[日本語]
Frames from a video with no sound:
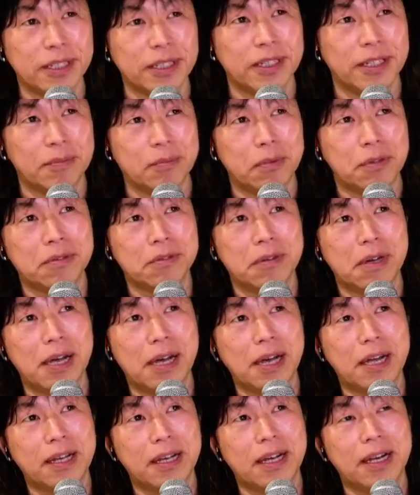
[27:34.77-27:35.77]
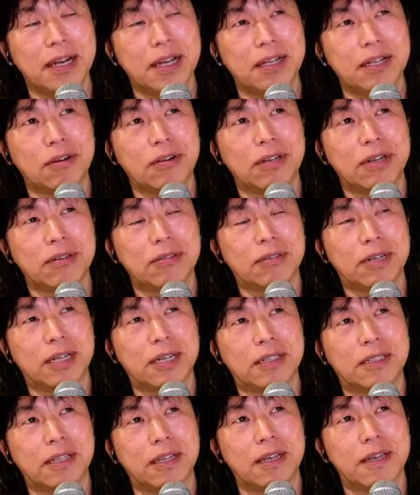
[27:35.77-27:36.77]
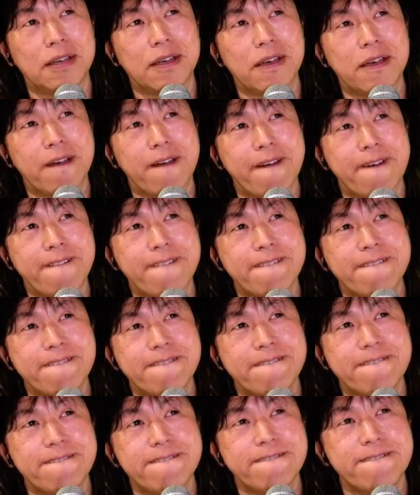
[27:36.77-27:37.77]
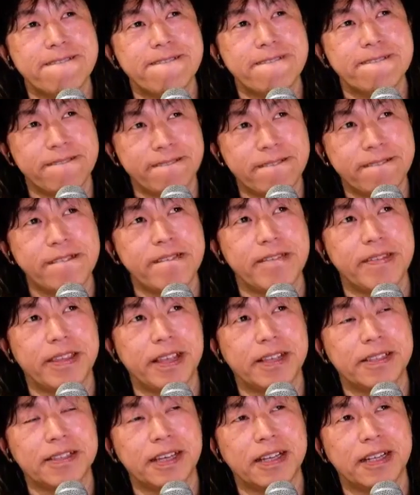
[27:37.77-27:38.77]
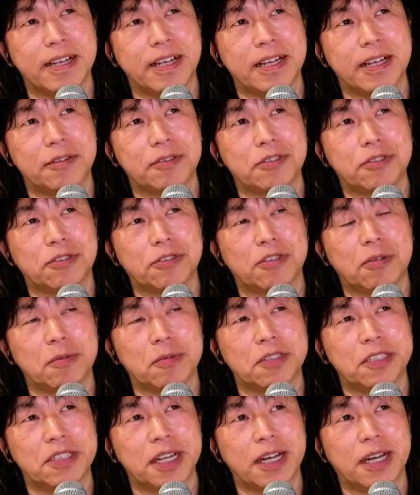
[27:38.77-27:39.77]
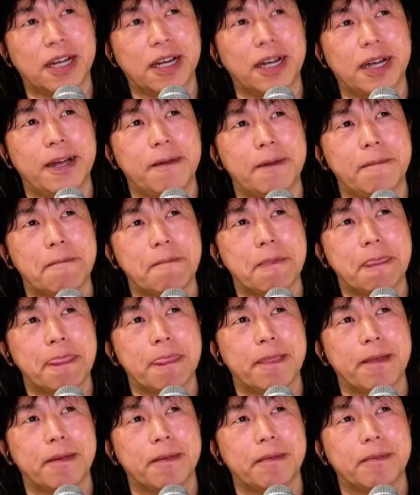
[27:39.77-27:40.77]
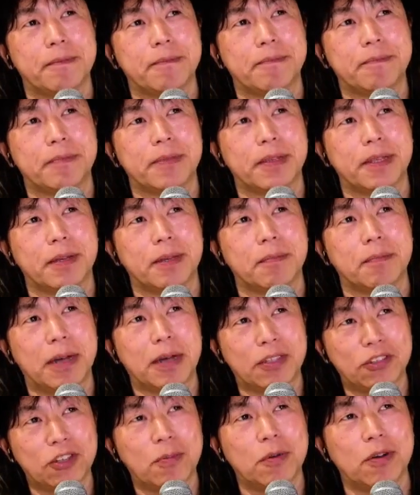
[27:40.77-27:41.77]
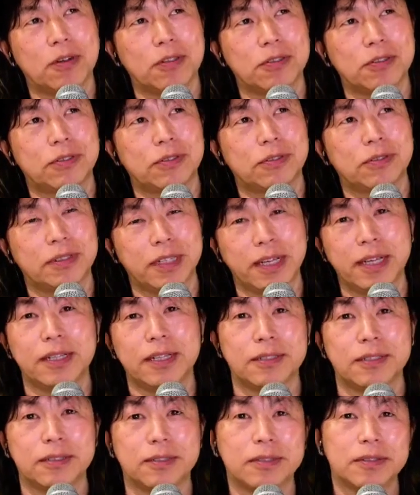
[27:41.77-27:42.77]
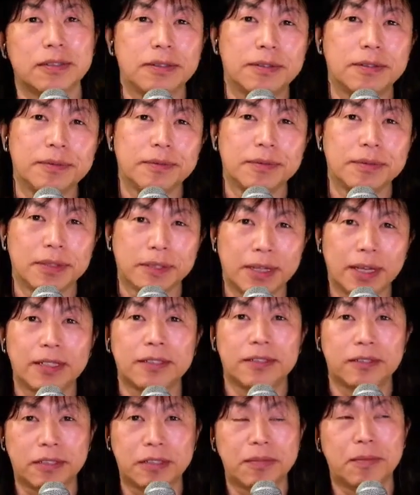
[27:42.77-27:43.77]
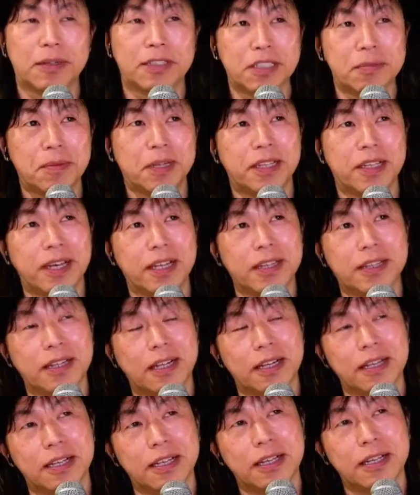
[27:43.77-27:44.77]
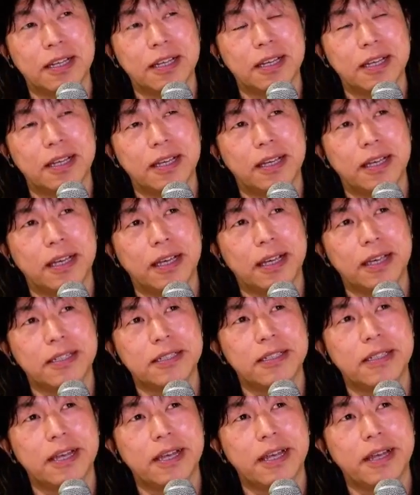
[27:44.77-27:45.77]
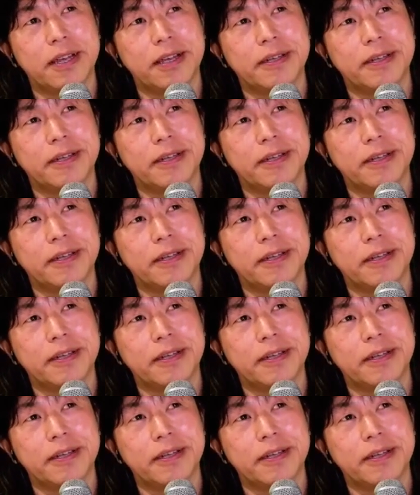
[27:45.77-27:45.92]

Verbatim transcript: 僕はあれからいろんなことがあってうんデザイナーの仕事もしながらバンドもね隙間隙間でやったり、えして